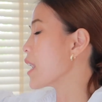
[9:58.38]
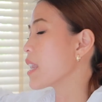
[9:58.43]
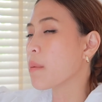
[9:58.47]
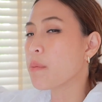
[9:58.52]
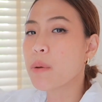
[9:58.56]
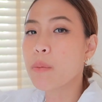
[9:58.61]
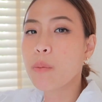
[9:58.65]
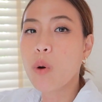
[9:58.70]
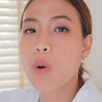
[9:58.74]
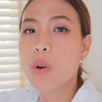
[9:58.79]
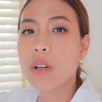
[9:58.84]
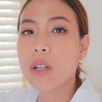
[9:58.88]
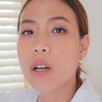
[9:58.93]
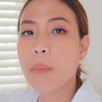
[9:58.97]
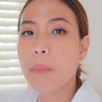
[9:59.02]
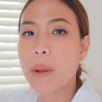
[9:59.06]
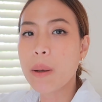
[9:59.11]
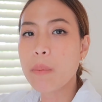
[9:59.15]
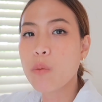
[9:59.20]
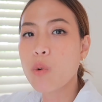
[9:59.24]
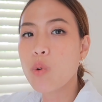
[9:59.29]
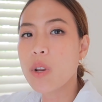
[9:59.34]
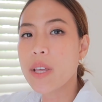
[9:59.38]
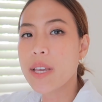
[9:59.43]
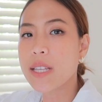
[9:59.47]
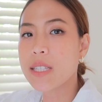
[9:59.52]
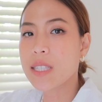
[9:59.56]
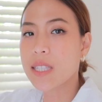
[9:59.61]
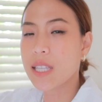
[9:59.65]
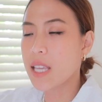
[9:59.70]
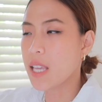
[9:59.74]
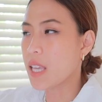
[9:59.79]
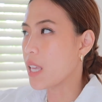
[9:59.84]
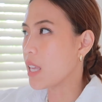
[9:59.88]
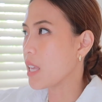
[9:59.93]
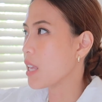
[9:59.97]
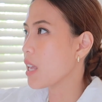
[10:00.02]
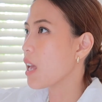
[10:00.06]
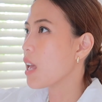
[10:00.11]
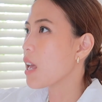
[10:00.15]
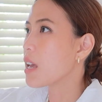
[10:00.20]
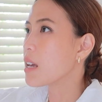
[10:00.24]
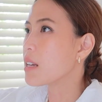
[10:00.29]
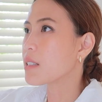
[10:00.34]
นนี้ปีโป้เลือกเป็นมูลี่สี
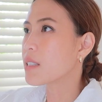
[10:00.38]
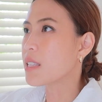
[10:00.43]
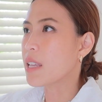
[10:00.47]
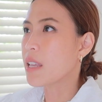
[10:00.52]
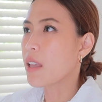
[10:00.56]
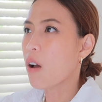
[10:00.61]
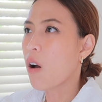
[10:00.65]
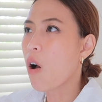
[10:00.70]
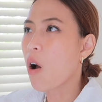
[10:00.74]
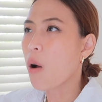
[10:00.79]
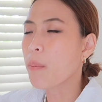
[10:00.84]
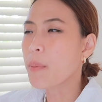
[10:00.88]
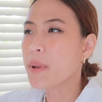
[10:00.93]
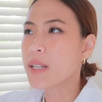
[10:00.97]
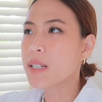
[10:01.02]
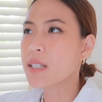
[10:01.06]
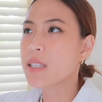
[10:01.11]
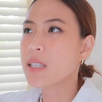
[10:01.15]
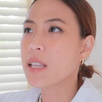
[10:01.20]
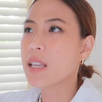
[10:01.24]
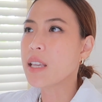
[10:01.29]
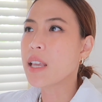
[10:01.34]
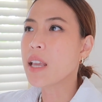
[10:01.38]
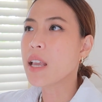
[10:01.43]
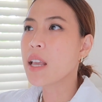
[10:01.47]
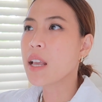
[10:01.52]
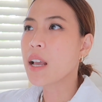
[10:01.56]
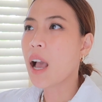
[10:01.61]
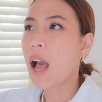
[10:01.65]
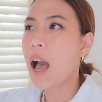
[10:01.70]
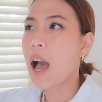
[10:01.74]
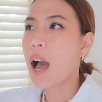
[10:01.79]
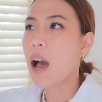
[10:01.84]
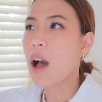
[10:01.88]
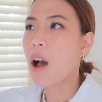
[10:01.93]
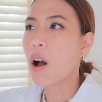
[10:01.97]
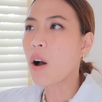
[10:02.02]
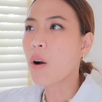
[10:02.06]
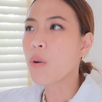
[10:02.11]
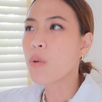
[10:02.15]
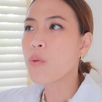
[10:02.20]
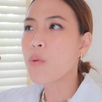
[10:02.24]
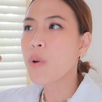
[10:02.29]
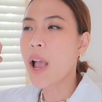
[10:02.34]
สีออกเป็นสีขาว
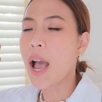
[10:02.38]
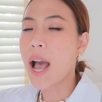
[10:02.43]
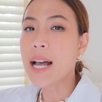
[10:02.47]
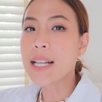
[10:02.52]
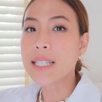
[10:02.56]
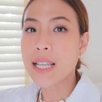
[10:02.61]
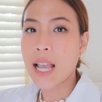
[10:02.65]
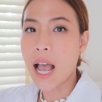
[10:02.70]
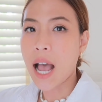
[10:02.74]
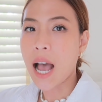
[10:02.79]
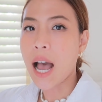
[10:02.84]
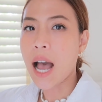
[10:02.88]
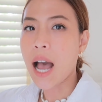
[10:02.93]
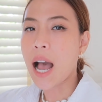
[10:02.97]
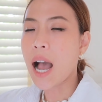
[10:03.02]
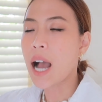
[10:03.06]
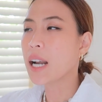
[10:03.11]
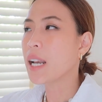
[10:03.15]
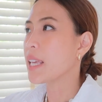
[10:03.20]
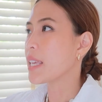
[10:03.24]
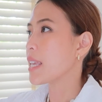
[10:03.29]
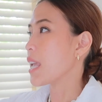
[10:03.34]
งาช้างอะไร